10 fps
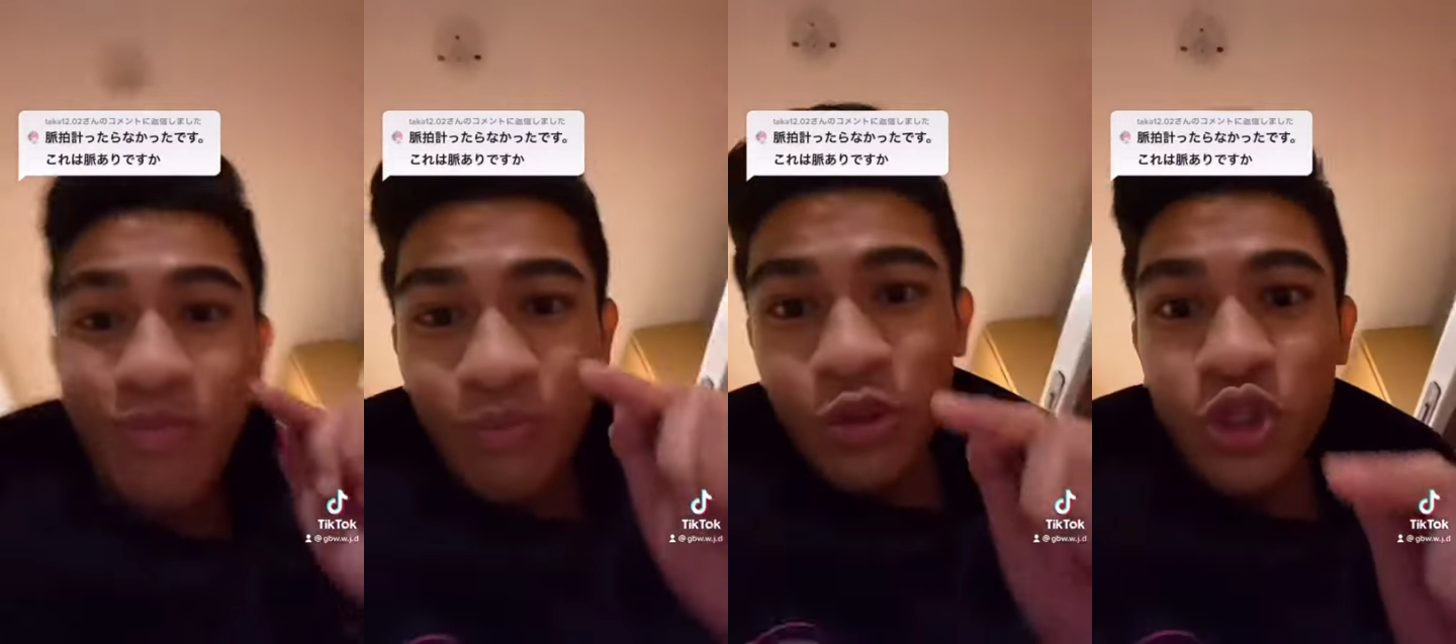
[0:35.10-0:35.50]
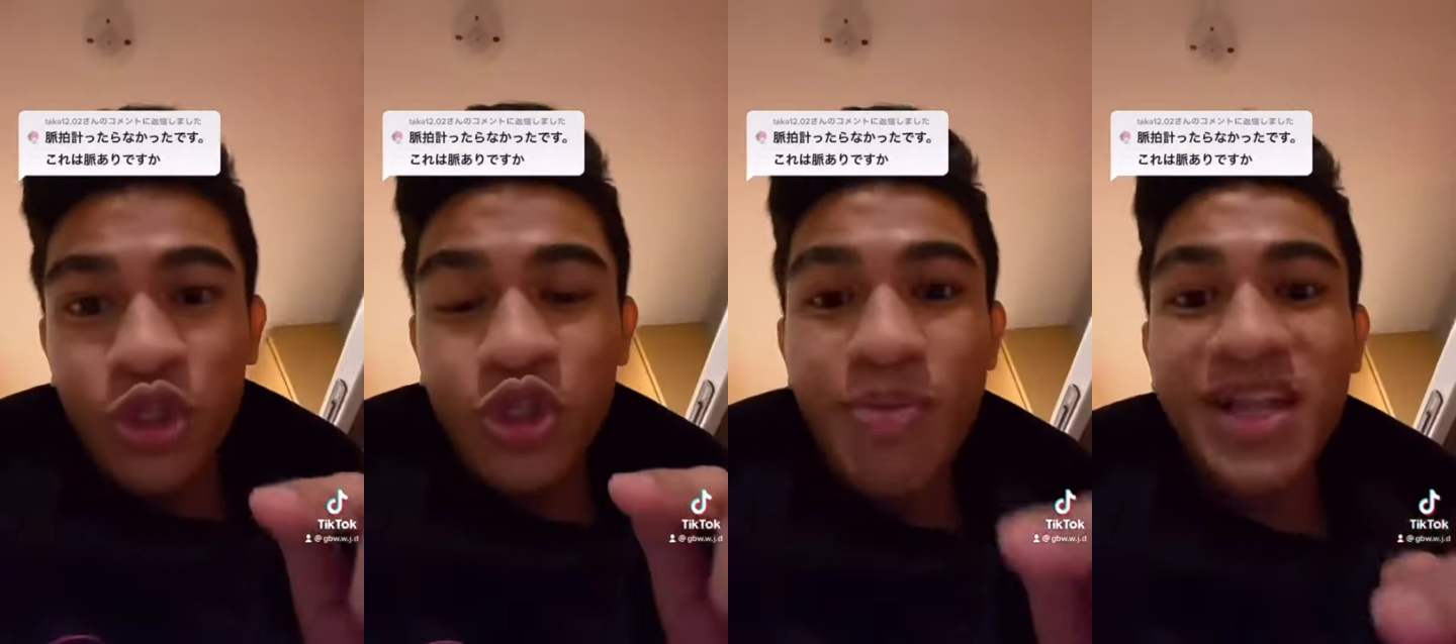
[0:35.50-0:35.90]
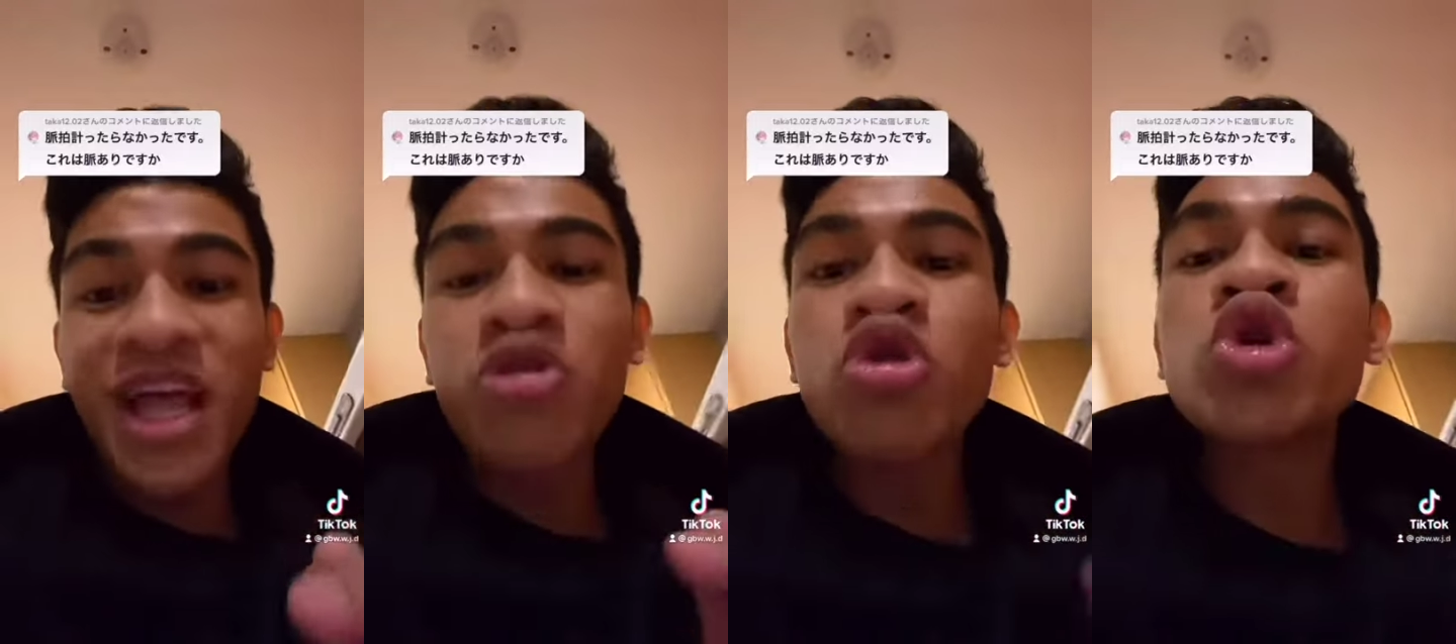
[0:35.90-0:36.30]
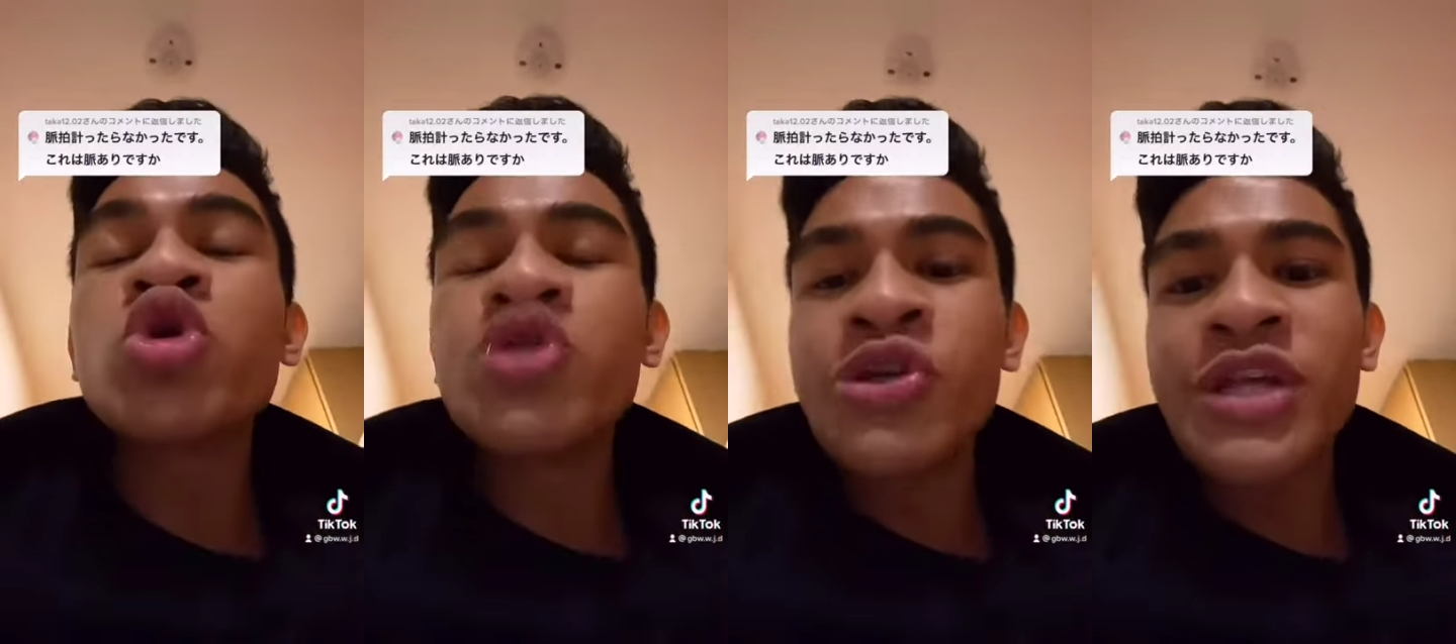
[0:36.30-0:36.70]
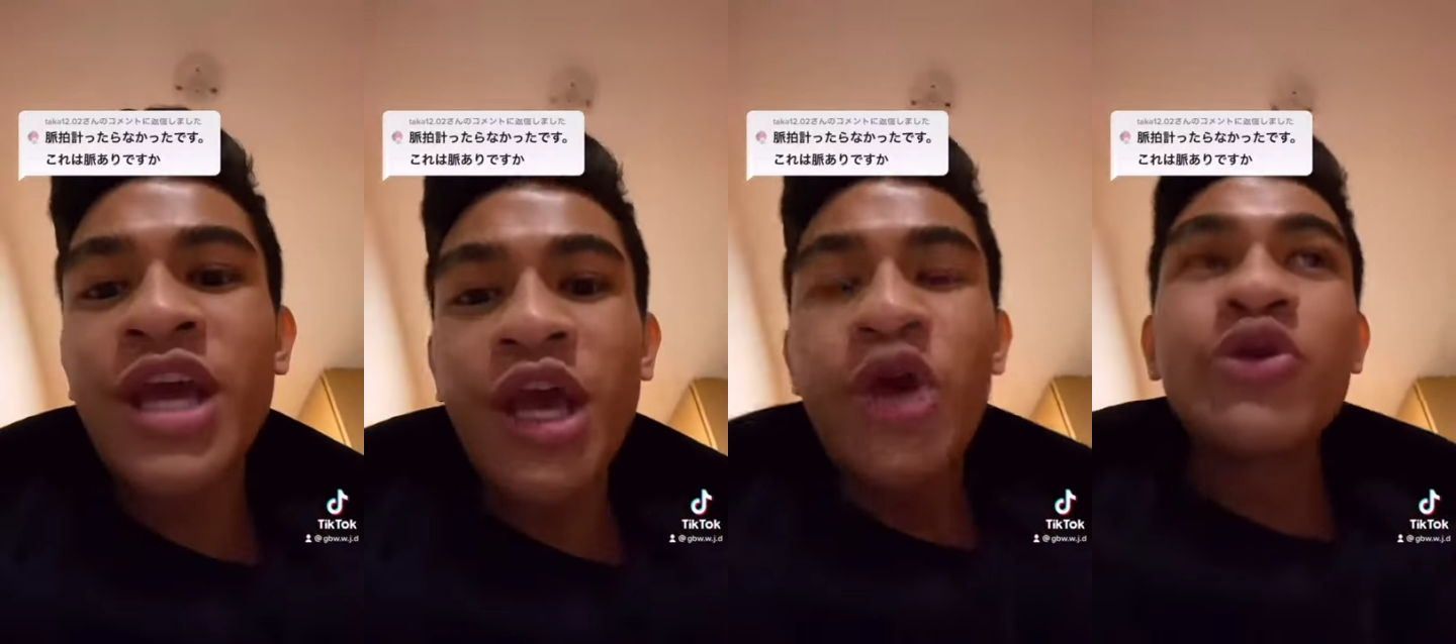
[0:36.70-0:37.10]
うず、ずばり担当直入で
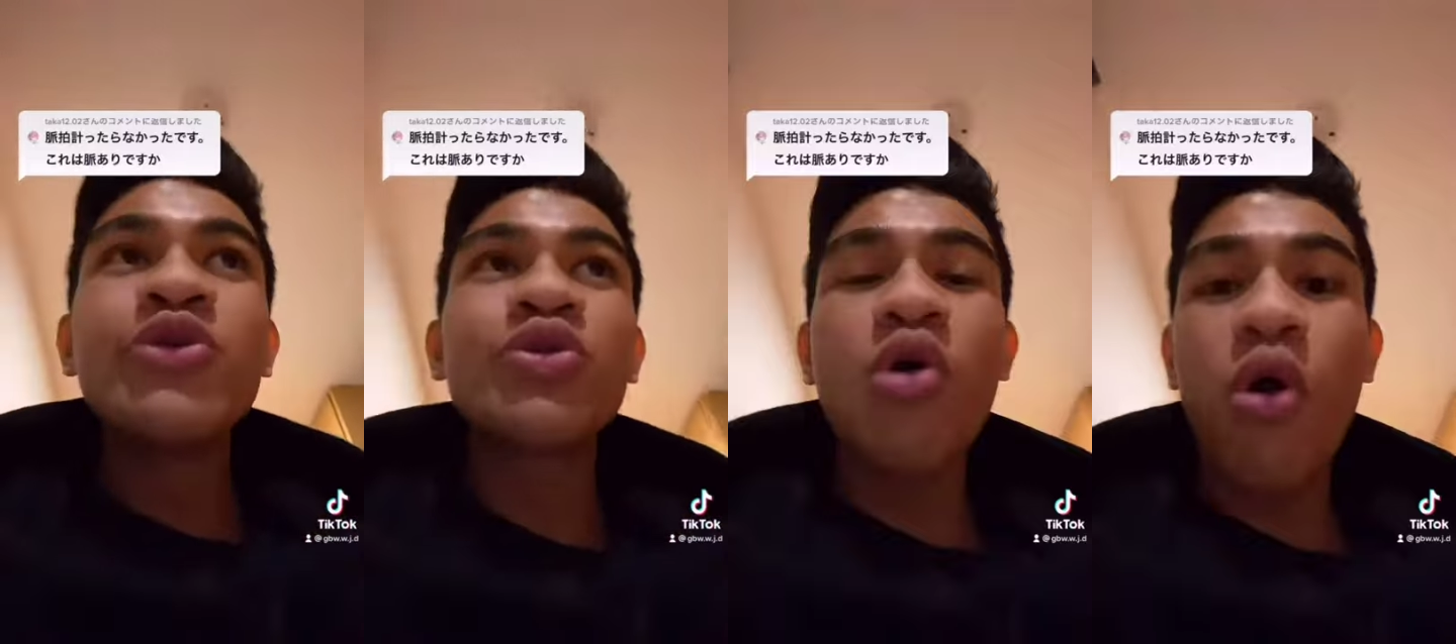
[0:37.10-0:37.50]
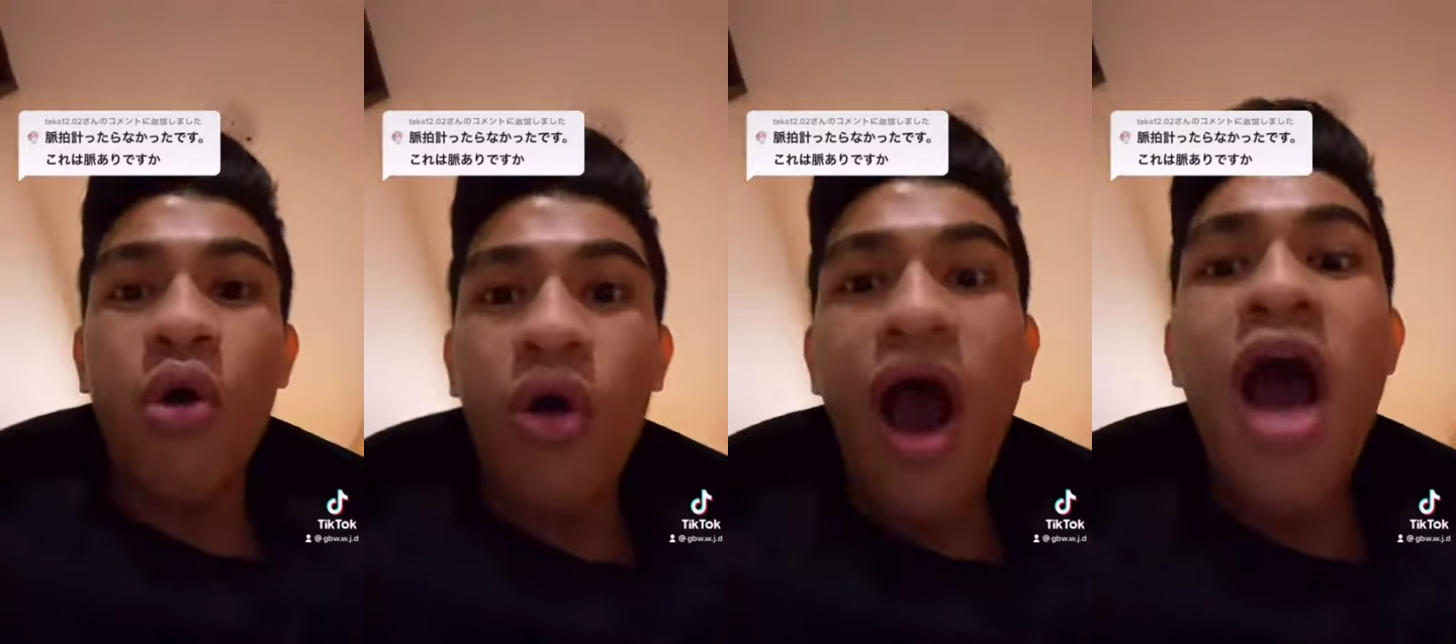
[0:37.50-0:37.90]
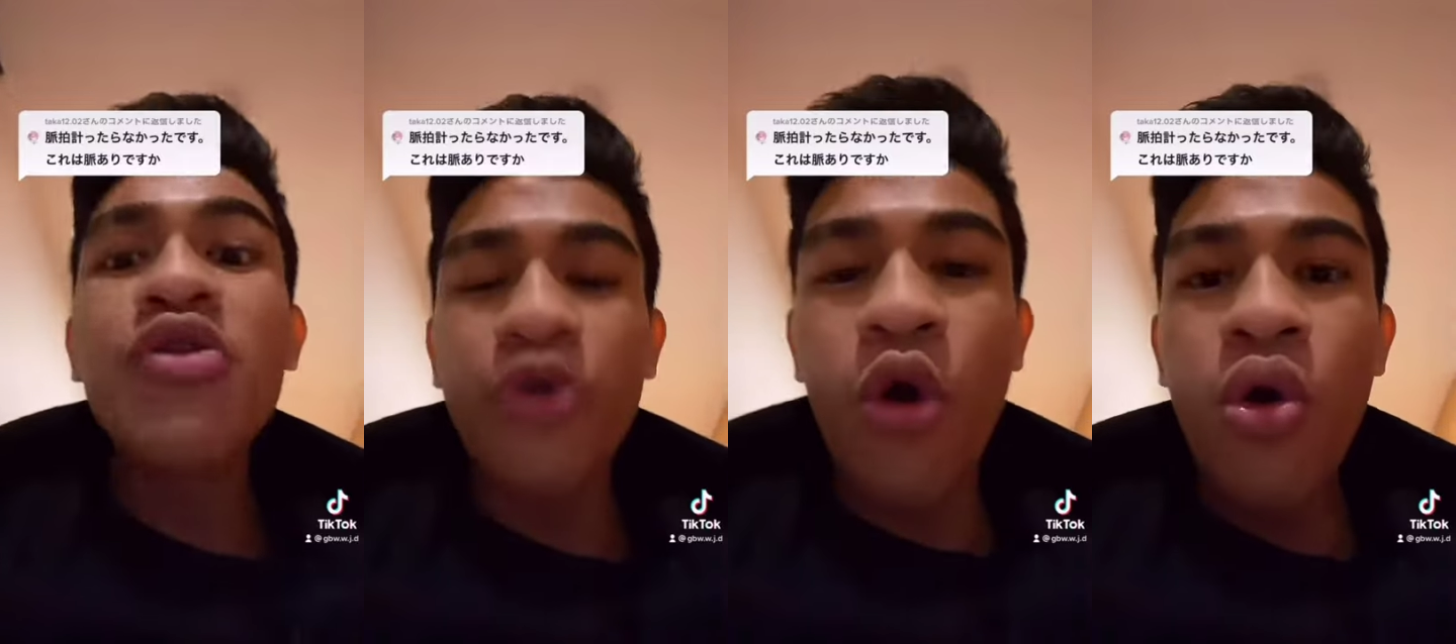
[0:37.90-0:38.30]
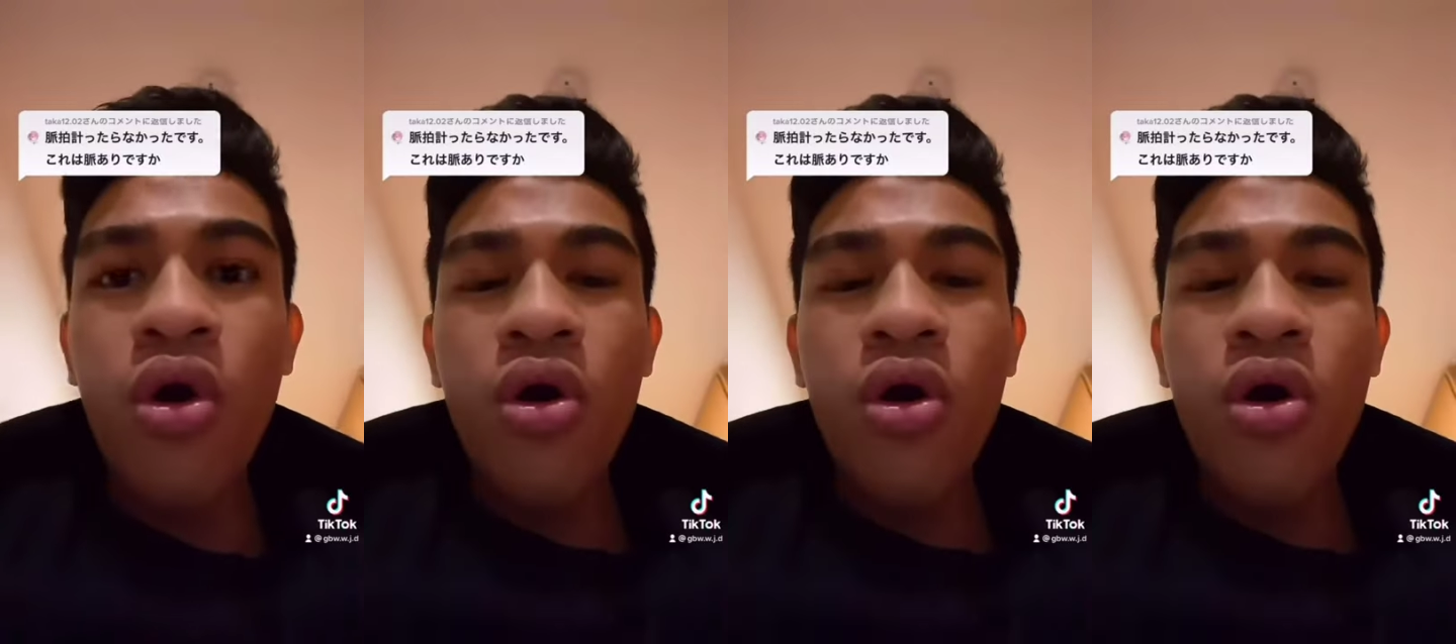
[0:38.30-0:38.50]
言うと、あるよ。